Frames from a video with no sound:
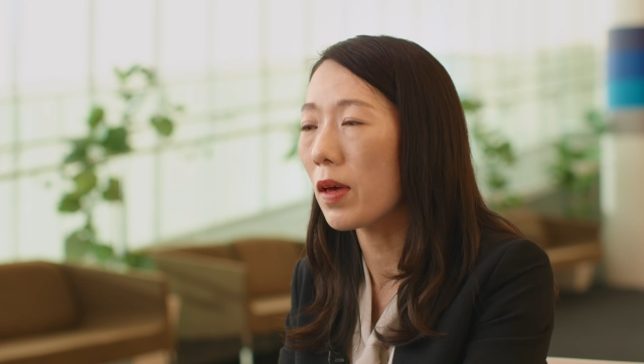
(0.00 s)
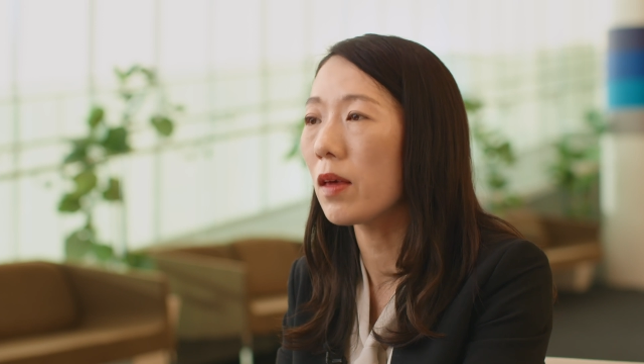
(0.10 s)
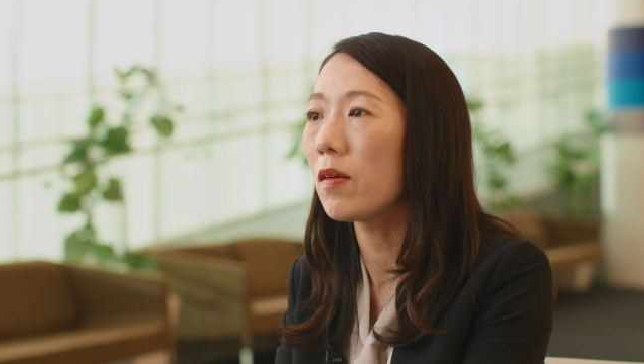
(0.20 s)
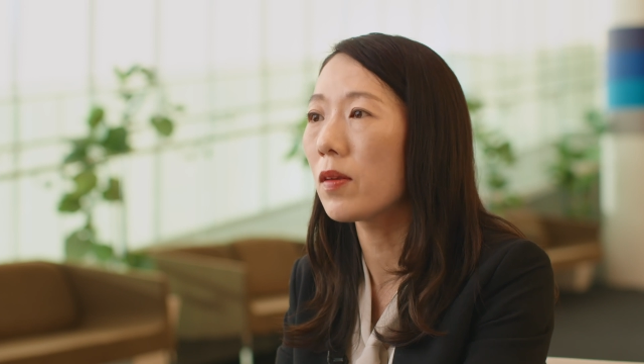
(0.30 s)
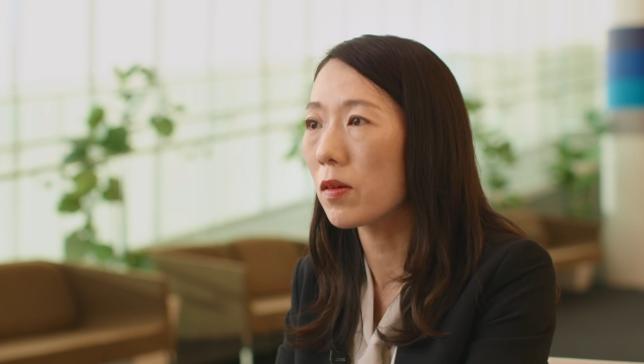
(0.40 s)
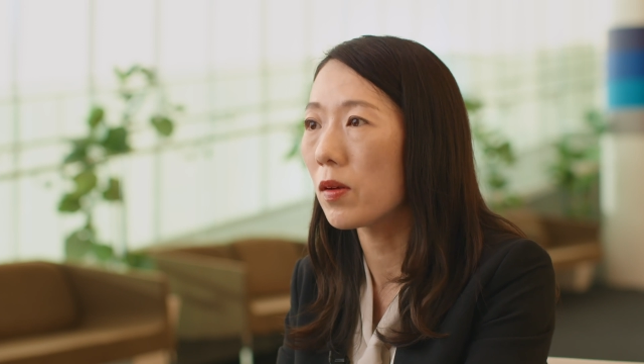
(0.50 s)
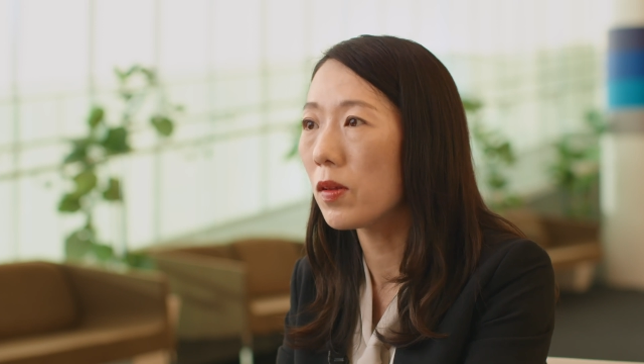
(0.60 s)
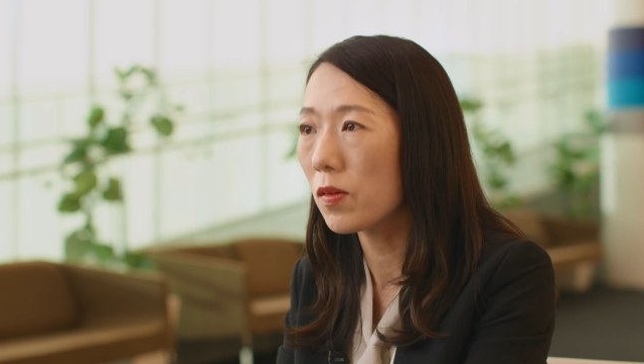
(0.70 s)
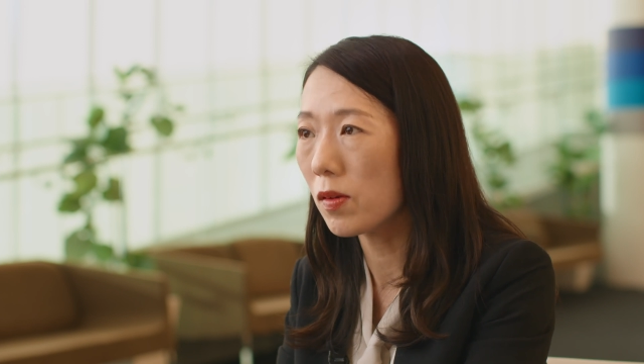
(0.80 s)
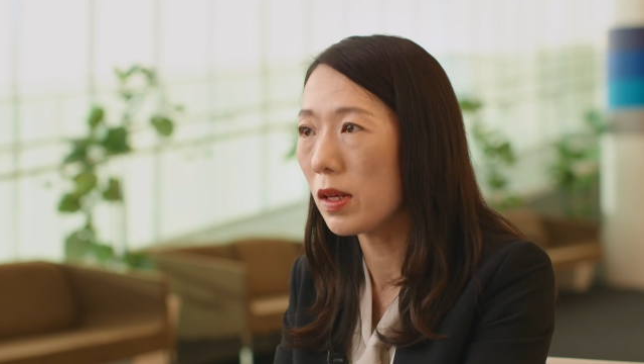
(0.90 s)
研究者と一
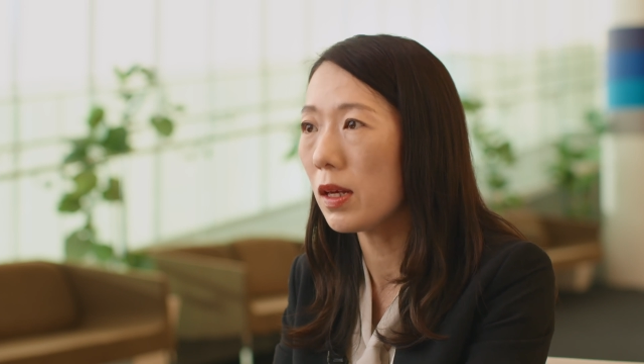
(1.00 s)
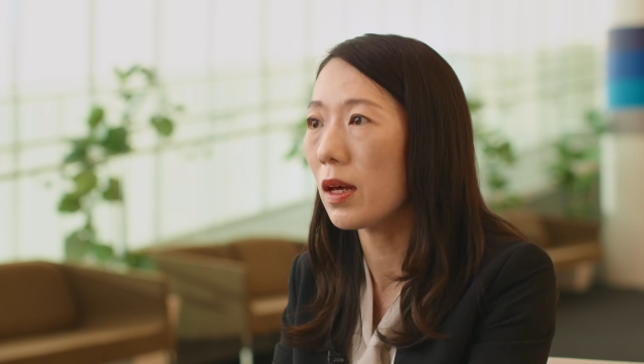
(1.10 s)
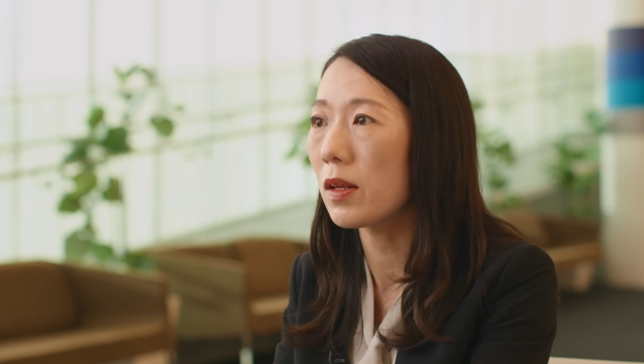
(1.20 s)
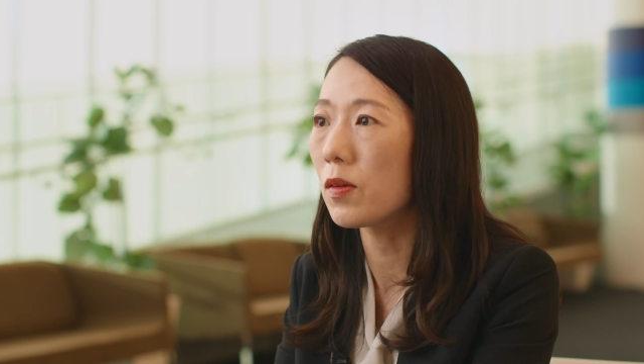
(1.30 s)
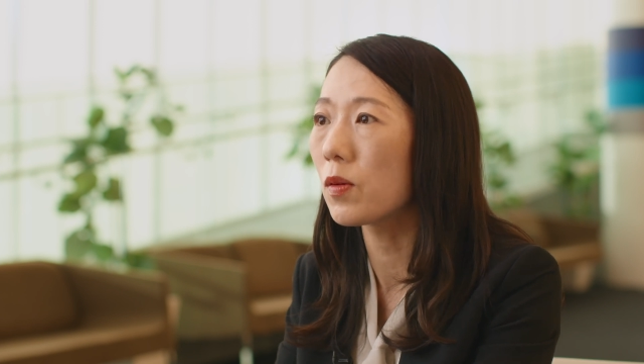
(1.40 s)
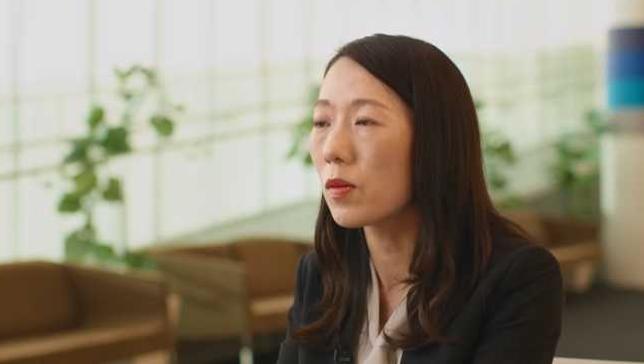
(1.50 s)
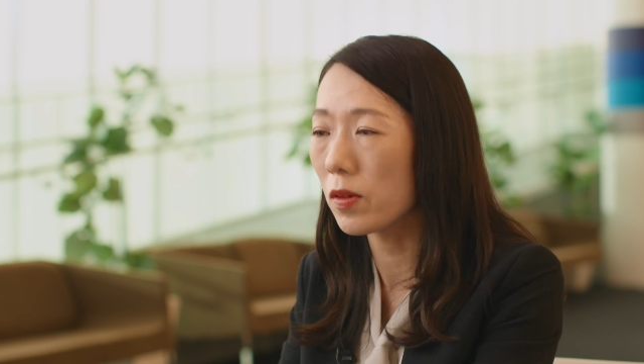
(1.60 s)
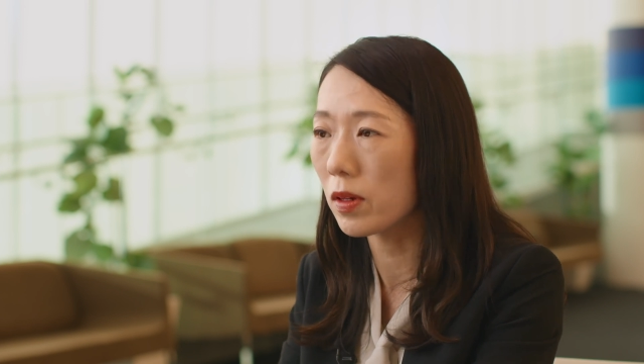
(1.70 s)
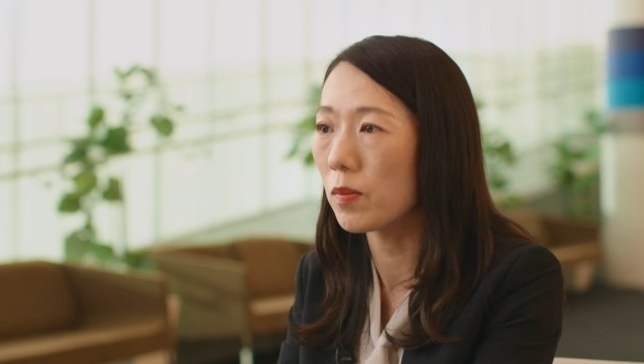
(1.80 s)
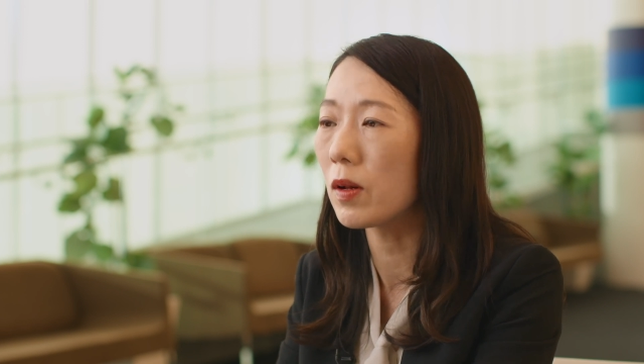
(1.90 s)
緒に仕事を
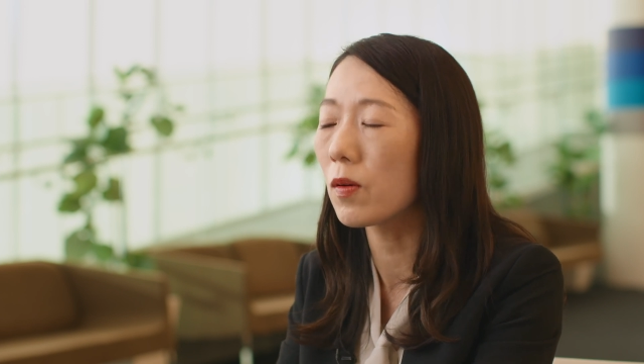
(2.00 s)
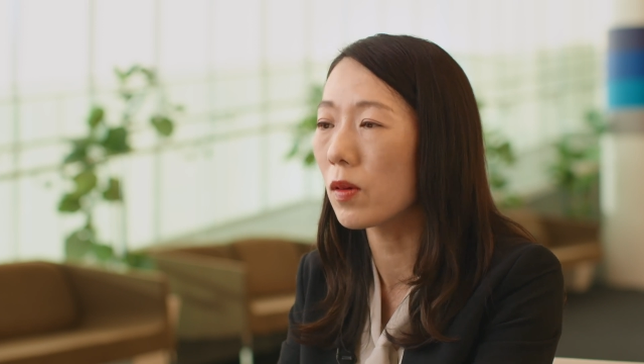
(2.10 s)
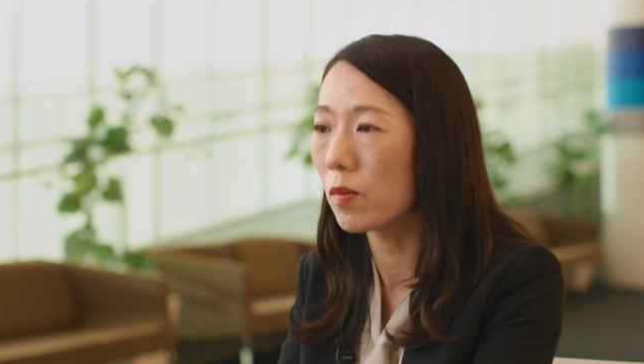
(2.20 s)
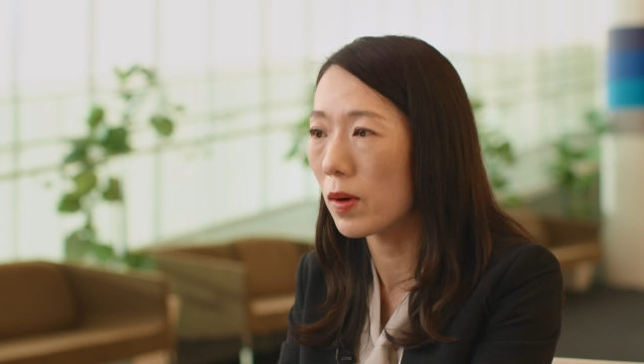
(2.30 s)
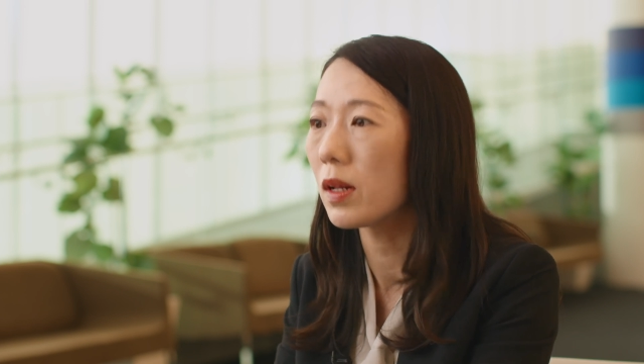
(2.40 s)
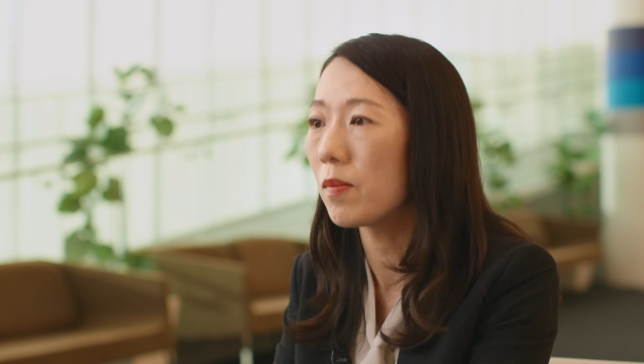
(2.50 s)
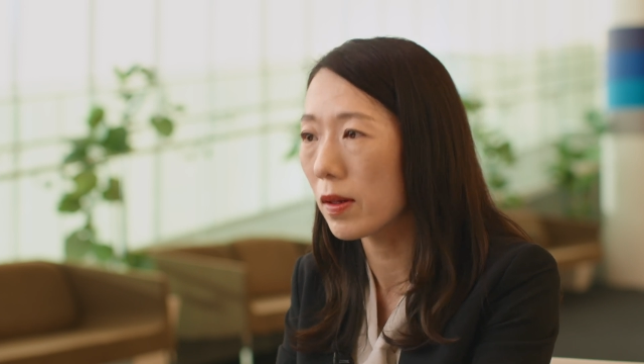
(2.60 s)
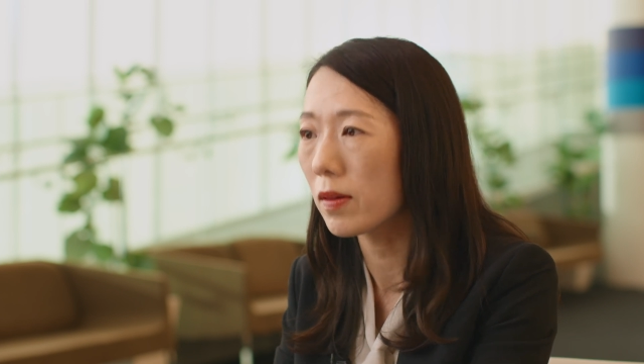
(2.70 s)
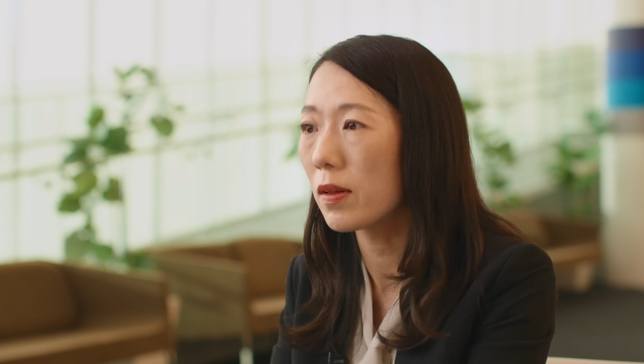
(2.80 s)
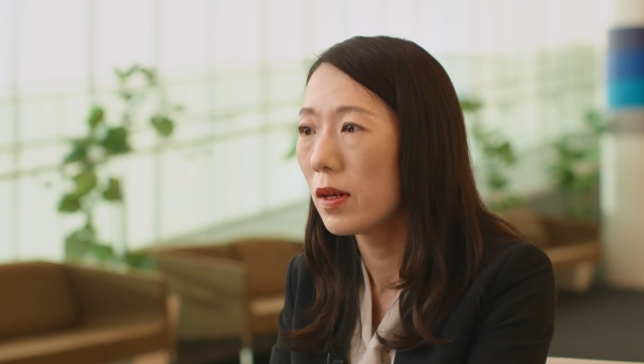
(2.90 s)
進めることもあり
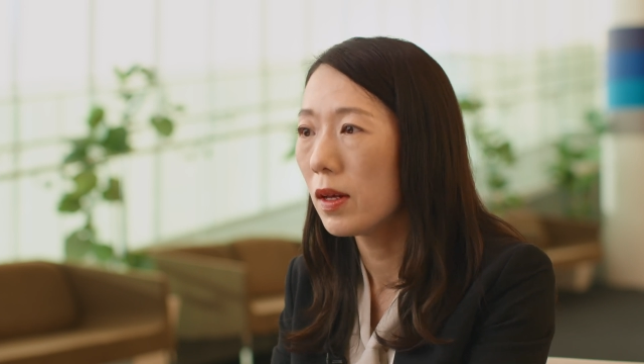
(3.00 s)
ます。